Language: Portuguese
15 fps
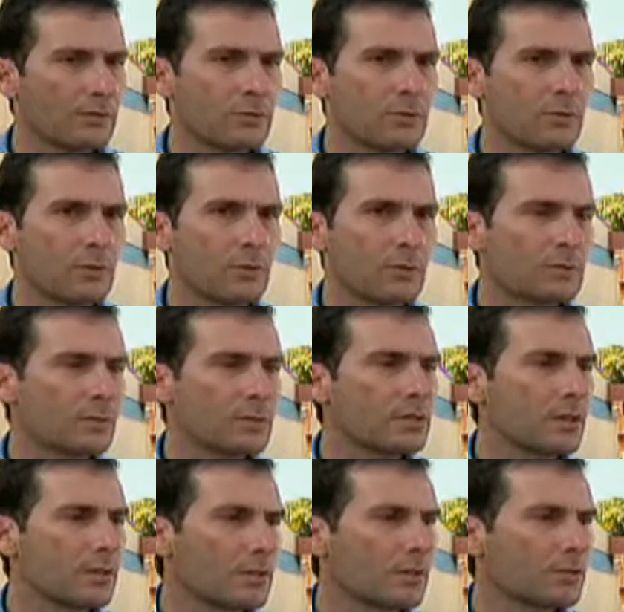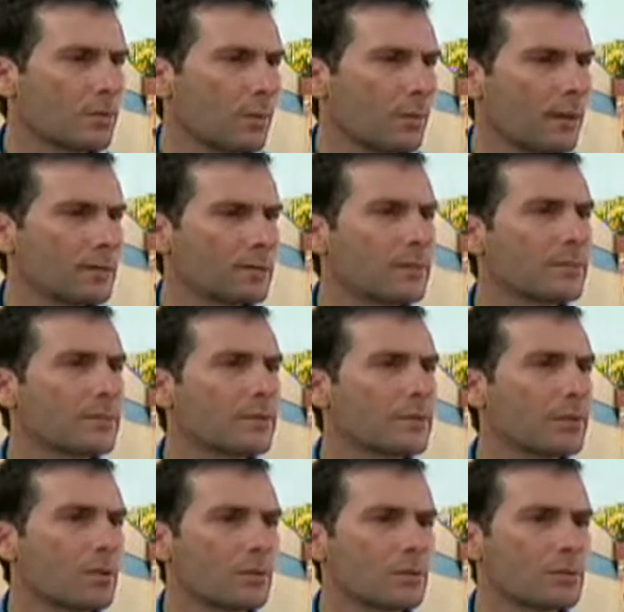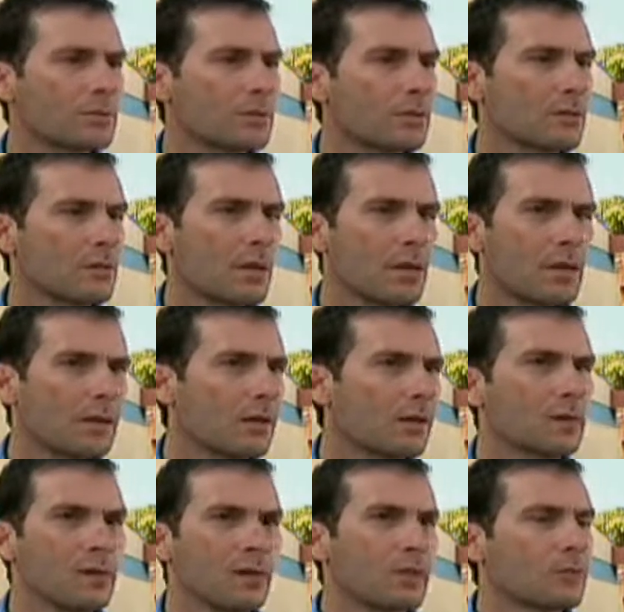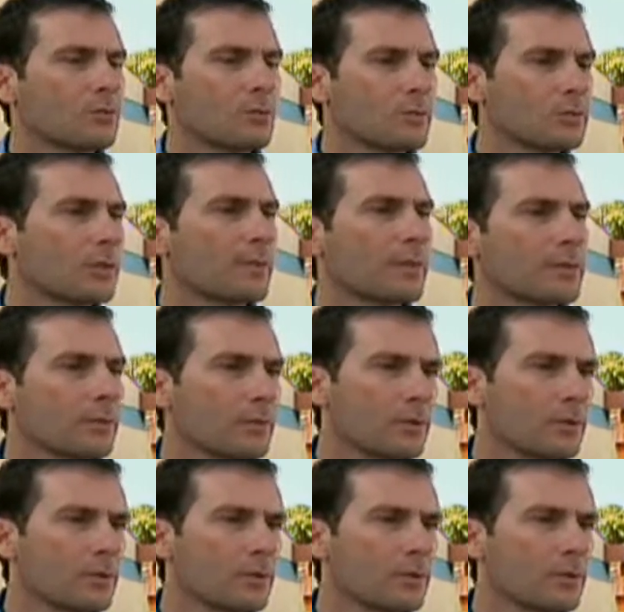você vai conseguir daqui da sua base saber o que está acontecendo lá no cruzamento,